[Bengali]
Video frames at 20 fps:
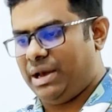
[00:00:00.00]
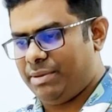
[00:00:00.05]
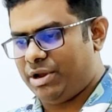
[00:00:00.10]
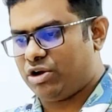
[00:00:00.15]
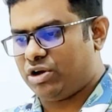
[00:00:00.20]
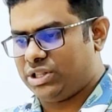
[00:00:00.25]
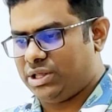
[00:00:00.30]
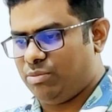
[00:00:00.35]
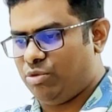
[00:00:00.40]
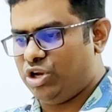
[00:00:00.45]
ব্যায়ামের
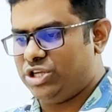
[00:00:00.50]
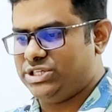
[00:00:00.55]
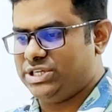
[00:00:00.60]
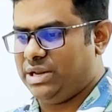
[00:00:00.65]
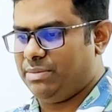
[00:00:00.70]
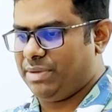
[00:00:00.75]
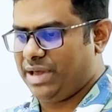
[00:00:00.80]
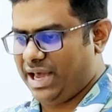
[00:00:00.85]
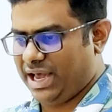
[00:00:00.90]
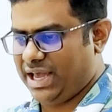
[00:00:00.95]
কথা
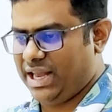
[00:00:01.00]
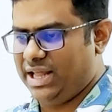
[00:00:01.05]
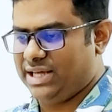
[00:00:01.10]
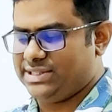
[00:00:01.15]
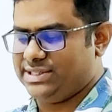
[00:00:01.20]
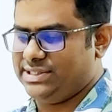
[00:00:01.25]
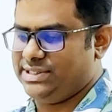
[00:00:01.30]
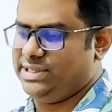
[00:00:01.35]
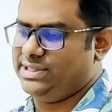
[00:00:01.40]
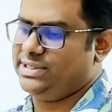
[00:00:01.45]
বলেছিলাম ক্যাগেল
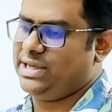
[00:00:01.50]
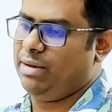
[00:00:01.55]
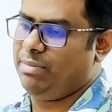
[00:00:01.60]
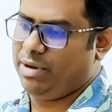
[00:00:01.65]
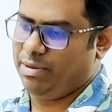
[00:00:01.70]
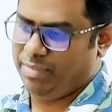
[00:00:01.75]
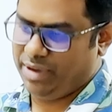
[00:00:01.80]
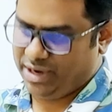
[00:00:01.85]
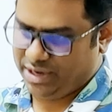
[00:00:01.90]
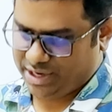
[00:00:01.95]
এক্সারসাইজ
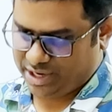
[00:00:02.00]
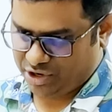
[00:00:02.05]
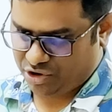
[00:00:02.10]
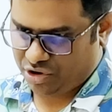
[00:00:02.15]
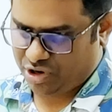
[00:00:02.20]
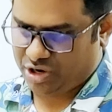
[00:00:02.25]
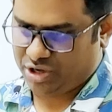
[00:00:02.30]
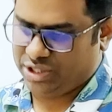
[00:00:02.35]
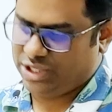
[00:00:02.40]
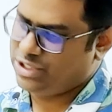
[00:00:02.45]
খাবার মেনটেন
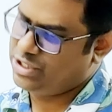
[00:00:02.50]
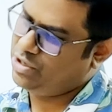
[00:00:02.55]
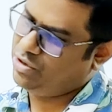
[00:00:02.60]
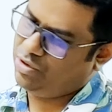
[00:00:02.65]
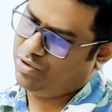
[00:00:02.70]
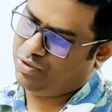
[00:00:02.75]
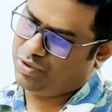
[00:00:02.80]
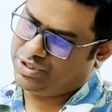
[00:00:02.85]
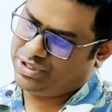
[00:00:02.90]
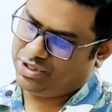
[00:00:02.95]
করার কথা সেগুলো